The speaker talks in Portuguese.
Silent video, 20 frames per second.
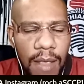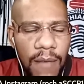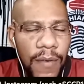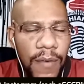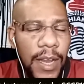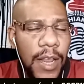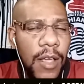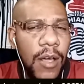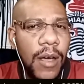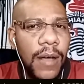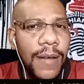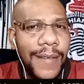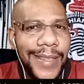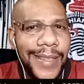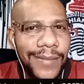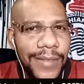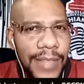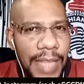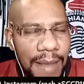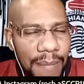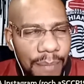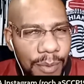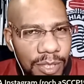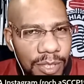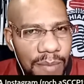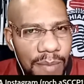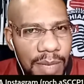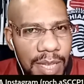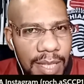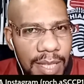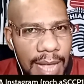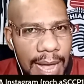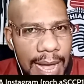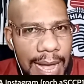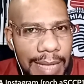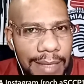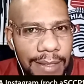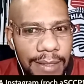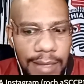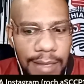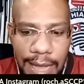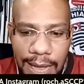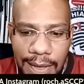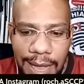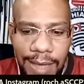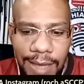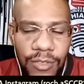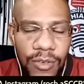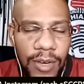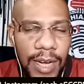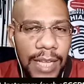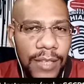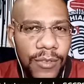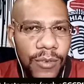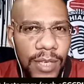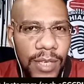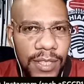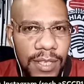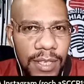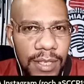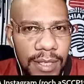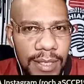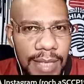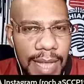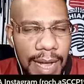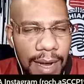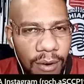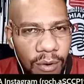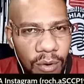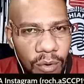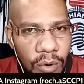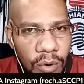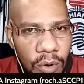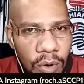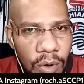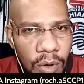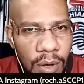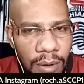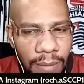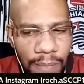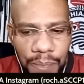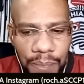Falei, ó, tem possibilidades, né? A jogadora se destacou,